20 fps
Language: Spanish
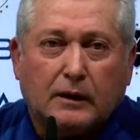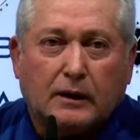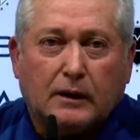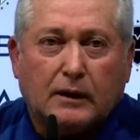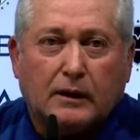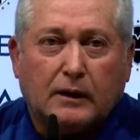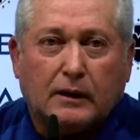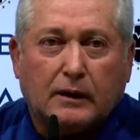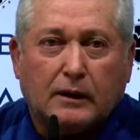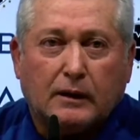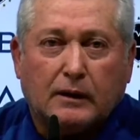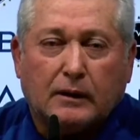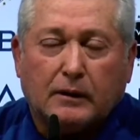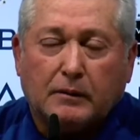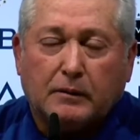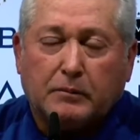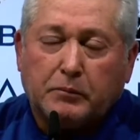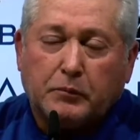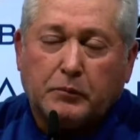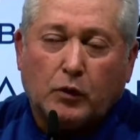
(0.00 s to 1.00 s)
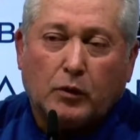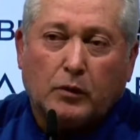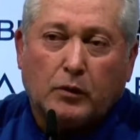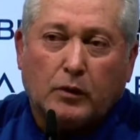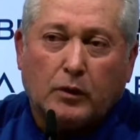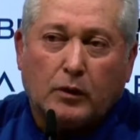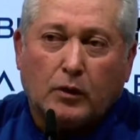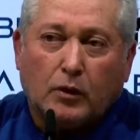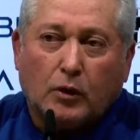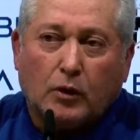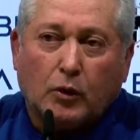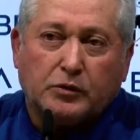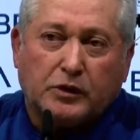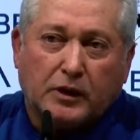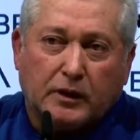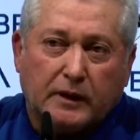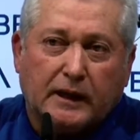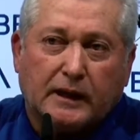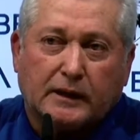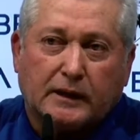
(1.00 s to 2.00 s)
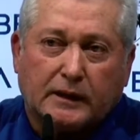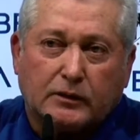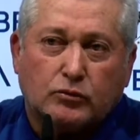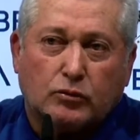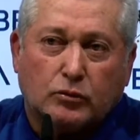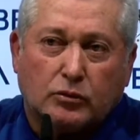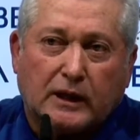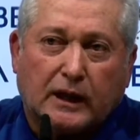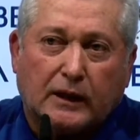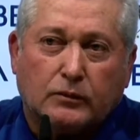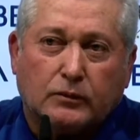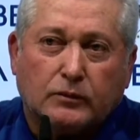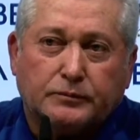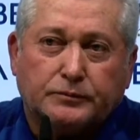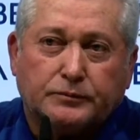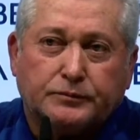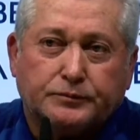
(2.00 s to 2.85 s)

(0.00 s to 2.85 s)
eh, obtener el resultado.